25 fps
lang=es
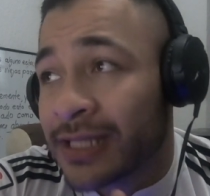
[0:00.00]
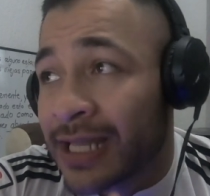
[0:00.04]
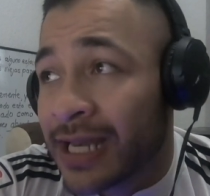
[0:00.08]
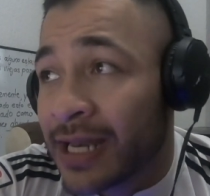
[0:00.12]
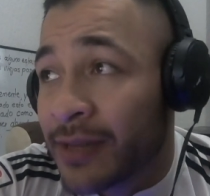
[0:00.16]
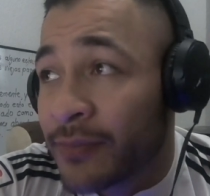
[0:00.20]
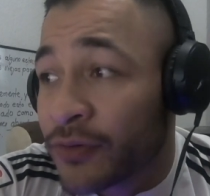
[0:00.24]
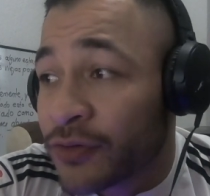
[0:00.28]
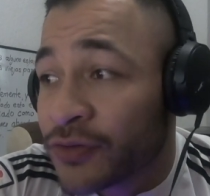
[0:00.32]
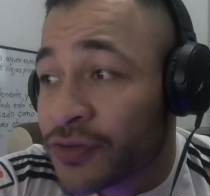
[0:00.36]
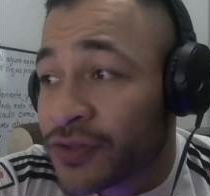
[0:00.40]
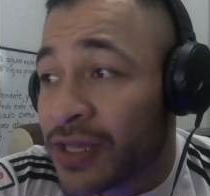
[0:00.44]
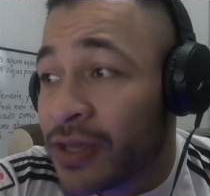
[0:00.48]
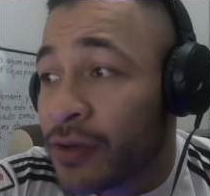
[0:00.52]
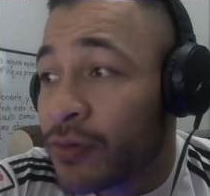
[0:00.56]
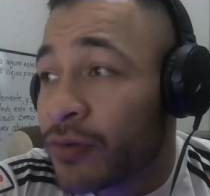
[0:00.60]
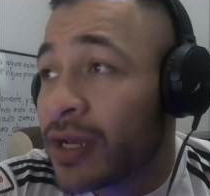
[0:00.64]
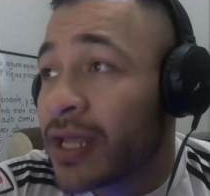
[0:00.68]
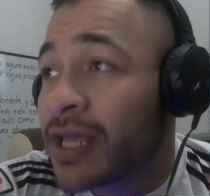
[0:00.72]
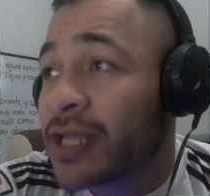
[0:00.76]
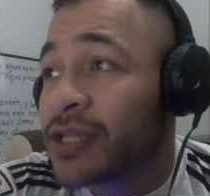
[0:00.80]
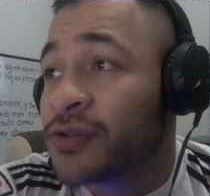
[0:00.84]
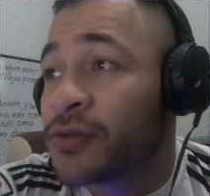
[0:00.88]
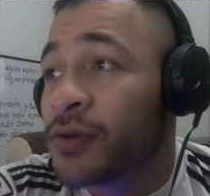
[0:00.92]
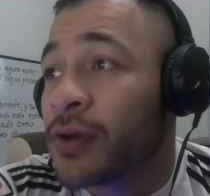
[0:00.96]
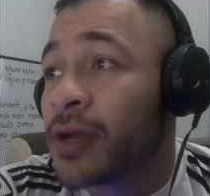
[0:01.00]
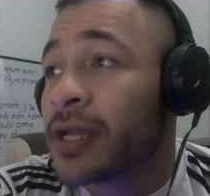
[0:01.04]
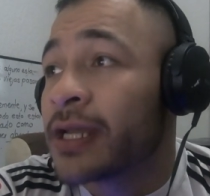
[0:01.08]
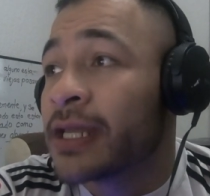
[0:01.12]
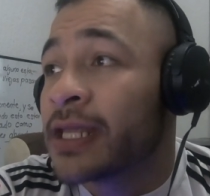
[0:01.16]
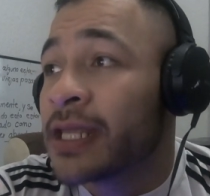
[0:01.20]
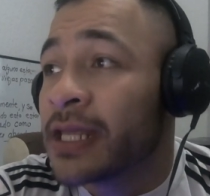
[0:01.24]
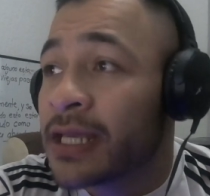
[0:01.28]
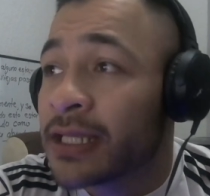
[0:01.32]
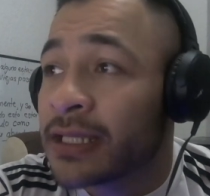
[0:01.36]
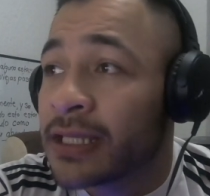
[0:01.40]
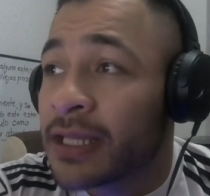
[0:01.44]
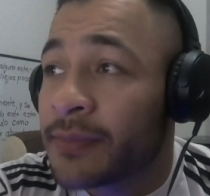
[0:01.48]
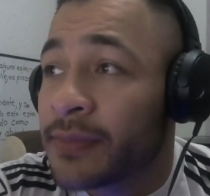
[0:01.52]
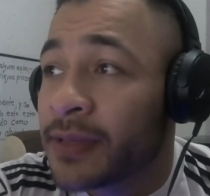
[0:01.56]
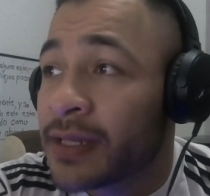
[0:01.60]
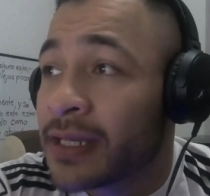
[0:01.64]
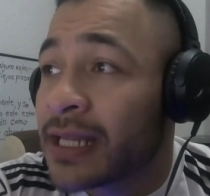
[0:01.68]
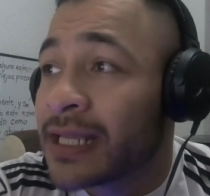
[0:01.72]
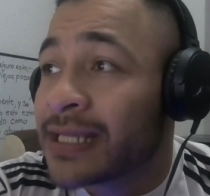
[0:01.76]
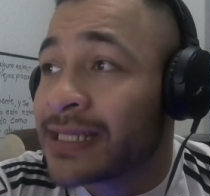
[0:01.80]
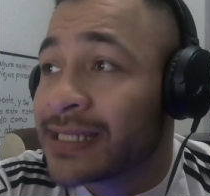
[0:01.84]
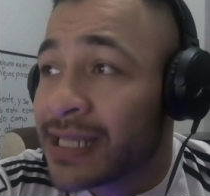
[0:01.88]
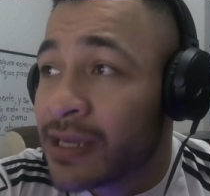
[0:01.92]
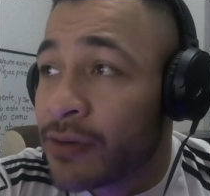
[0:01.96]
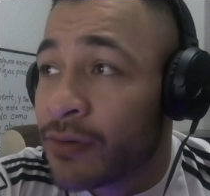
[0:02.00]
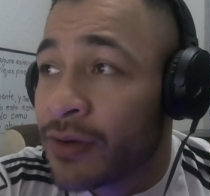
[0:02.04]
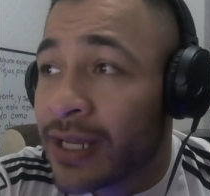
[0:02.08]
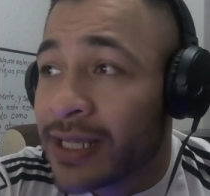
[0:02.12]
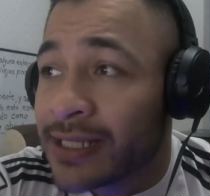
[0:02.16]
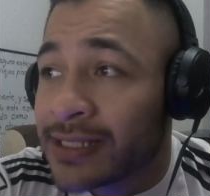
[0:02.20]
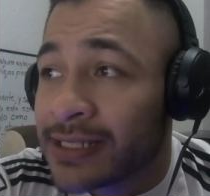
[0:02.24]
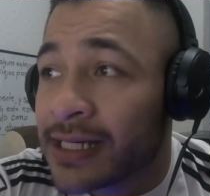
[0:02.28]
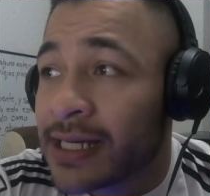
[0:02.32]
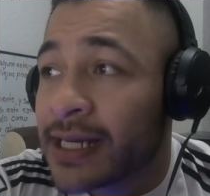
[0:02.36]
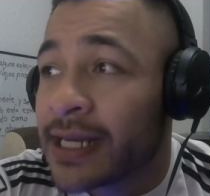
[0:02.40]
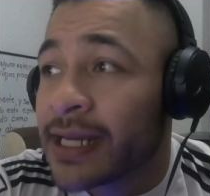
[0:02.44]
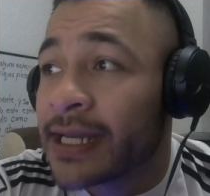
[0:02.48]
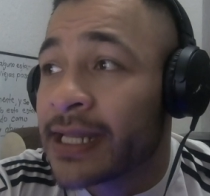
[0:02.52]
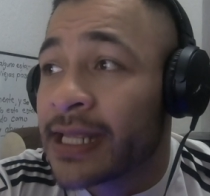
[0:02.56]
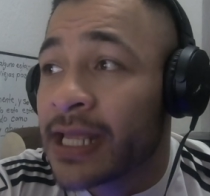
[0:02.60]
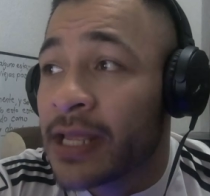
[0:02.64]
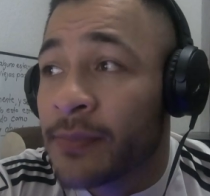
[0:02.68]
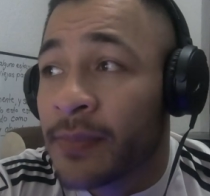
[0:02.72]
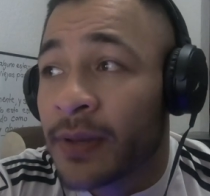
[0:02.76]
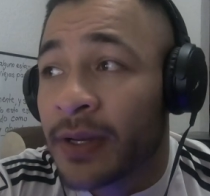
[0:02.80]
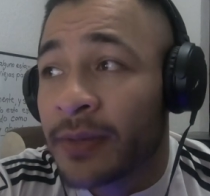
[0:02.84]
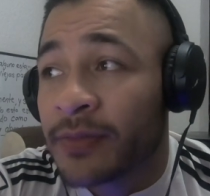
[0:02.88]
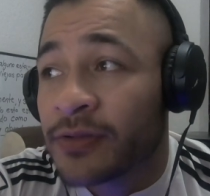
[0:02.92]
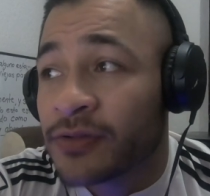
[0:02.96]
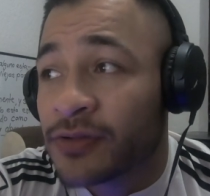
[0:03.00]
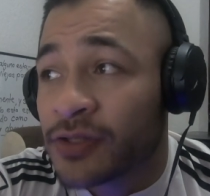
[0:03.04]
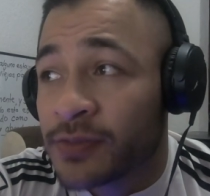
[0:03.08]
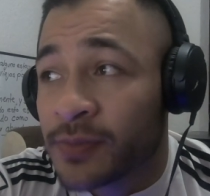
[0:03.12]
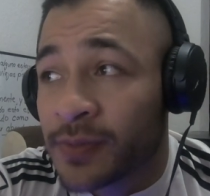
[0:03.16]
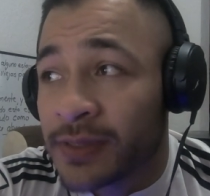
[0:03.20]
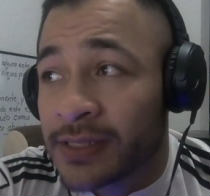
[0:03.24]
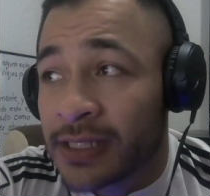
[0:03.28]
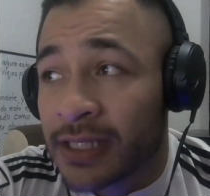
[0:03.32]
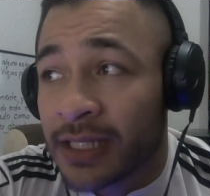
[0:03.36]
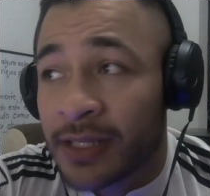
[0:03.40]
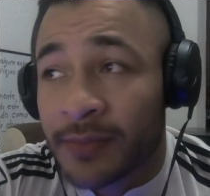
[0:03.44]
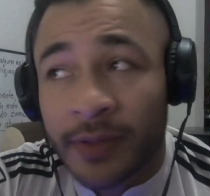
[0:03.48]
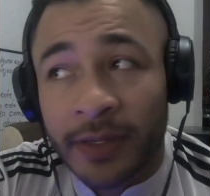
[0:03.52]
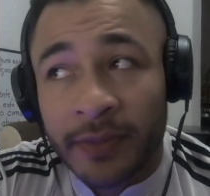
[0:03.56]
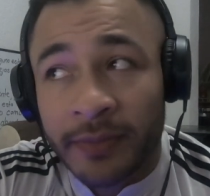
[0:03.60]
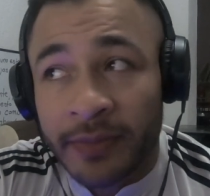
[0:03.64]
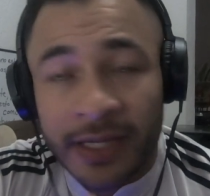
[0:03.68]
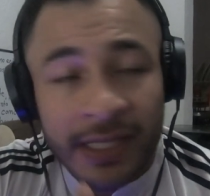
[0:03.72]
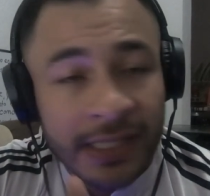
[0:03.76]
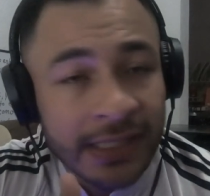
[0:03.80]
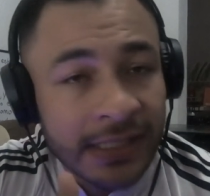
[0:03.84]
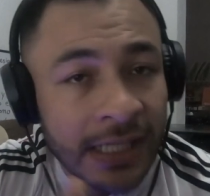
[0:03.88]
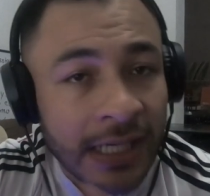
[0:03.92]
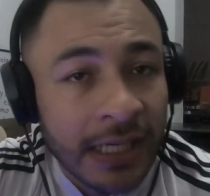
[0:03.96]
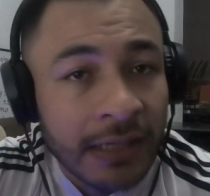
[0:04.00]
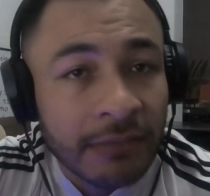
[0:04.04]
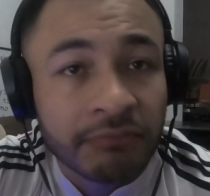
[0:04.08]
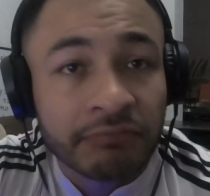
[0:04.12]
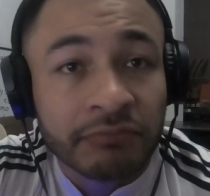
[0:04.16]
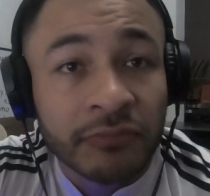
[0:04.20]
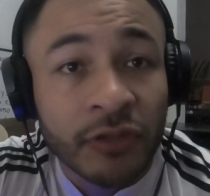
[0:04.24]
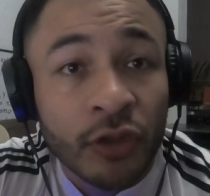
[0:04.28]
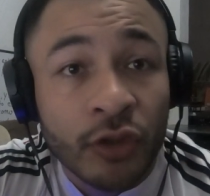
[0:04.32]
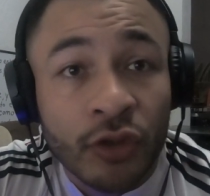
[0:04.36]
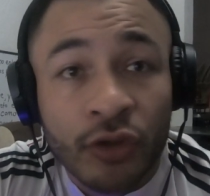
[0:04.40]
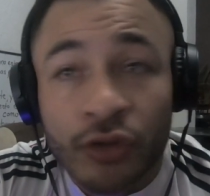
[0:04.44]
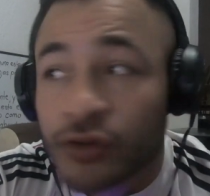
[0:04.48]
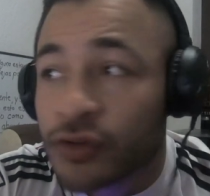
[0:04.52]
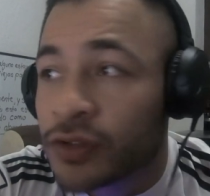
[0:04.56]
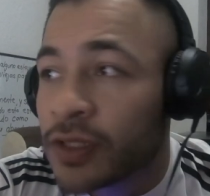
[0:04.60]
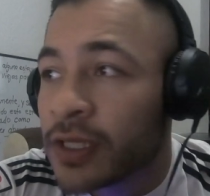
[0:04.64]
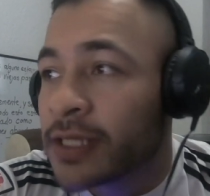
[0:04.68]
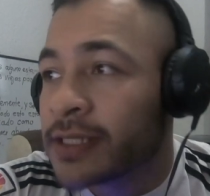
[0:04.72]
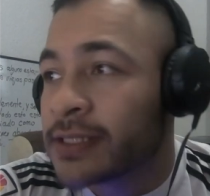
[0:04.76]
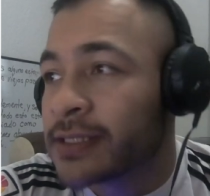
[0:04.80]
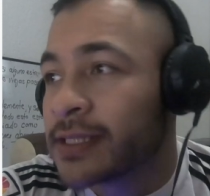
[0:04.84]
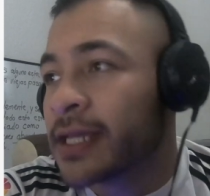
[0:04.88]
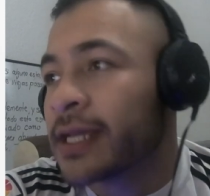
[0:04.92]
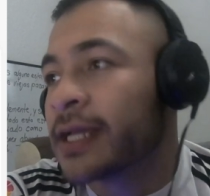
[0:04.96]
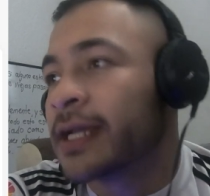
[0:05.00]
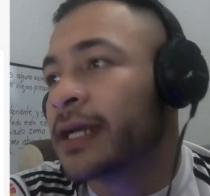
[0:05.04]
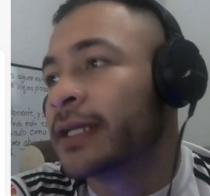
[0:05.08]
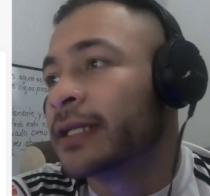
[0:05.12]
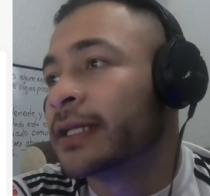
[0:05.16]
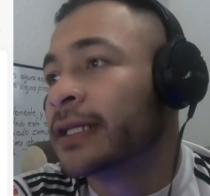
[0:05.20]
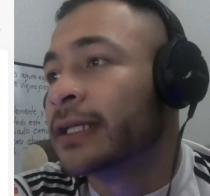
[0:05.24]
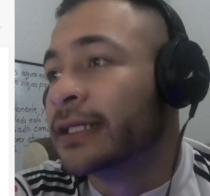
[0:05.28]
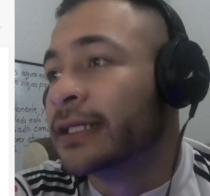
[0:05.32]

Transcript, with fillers: Tenemos cédula de ciudadanía, también hay cédula de extranjería y permiso especial de permanencia, lo que ustedes tengan.